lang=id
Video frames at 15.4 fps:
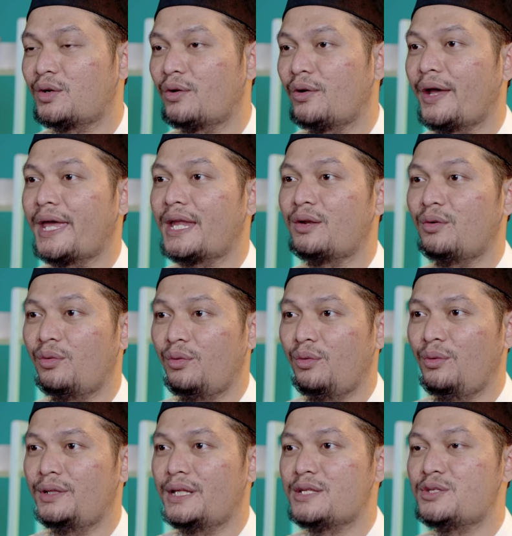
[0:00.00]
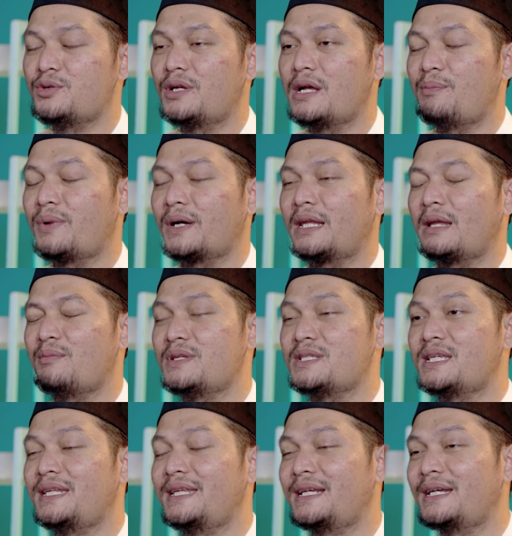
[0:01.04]
tokoh NU dan juga pernah
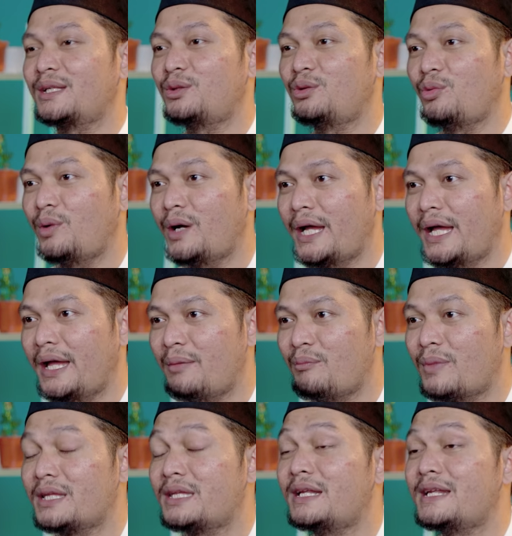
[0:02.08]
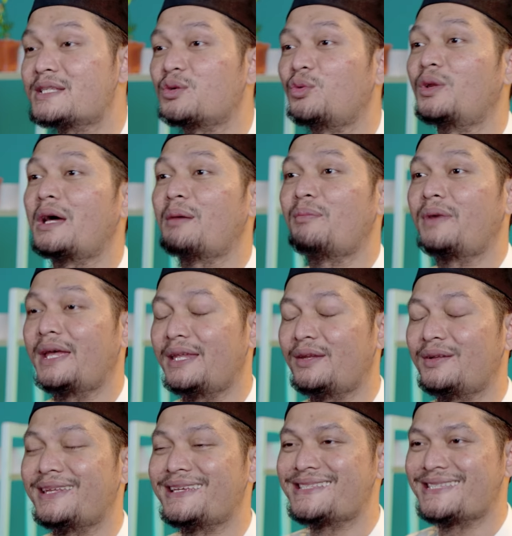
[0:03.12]
menjadi Ketua Majelis Ulama
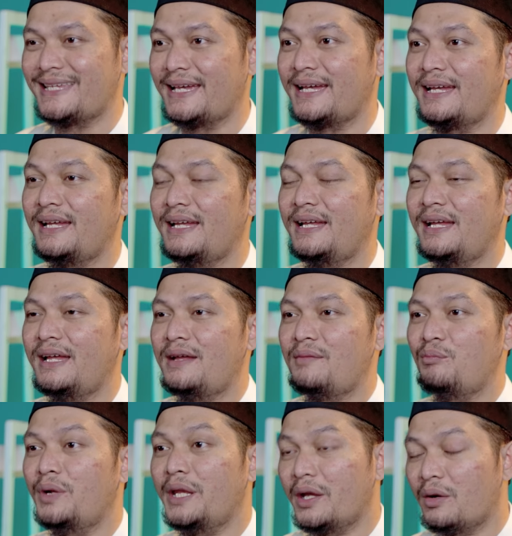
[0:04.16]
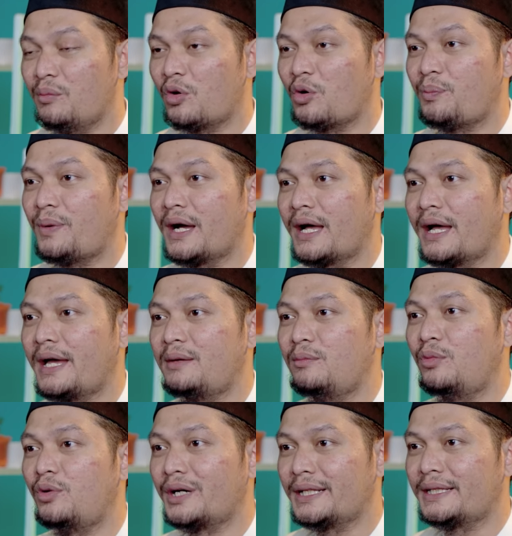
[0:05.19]
Indonesia. Beliau merupakan
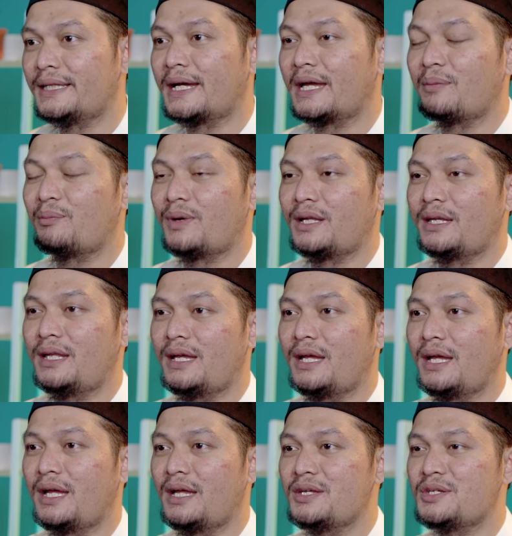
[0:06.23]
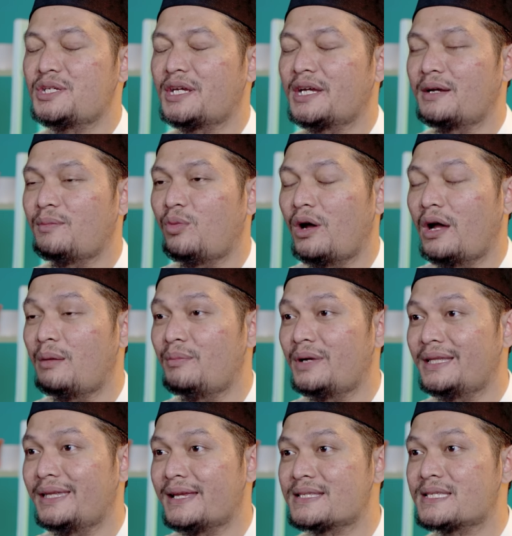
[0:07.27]
murid daripada Syekh
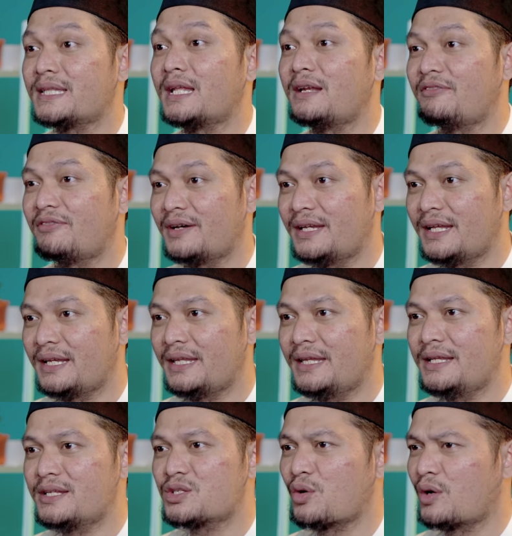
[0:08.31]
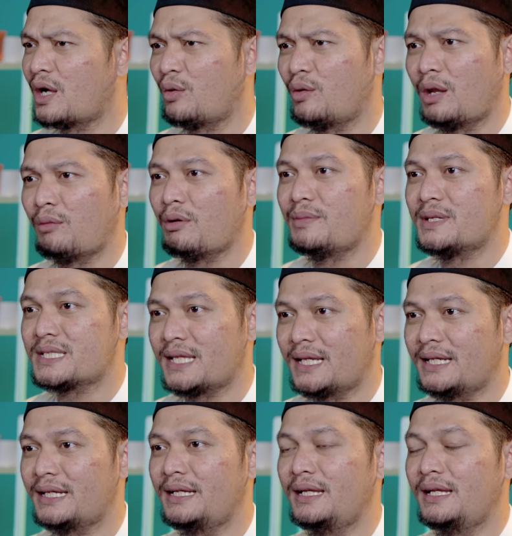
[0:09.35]
Muhammad Yasin Al-Fadani, seorang ulama
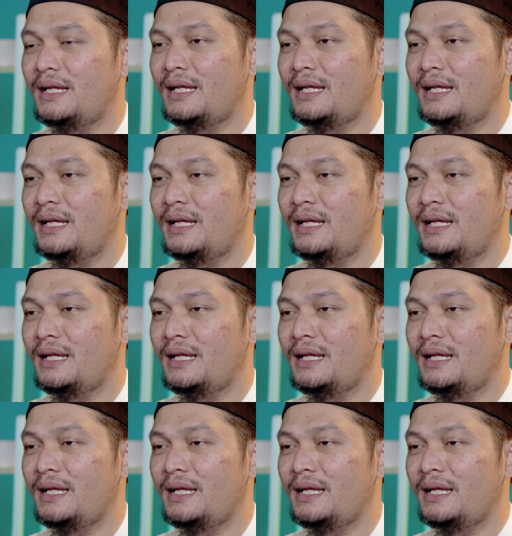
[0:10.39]
besar,